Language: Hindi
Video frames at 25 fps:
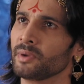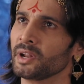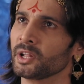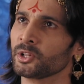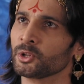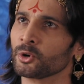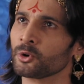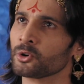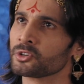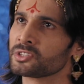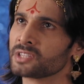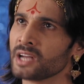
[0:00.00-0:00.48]

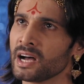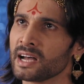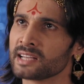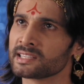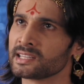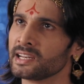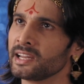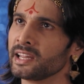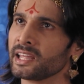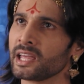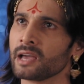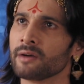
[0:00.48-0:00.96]
प्रेतों को
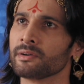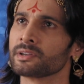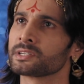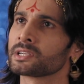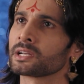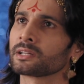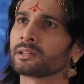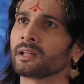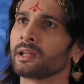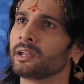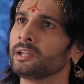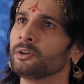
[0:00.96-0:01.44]
सांस लेने की
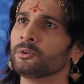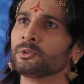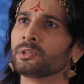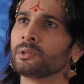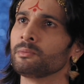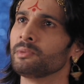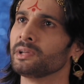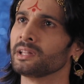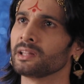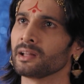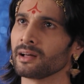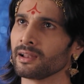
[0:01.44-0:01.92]
आवश्यकता नहीं
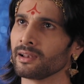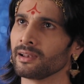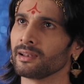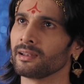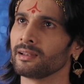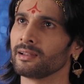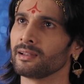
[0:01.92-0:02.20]
होती बेताल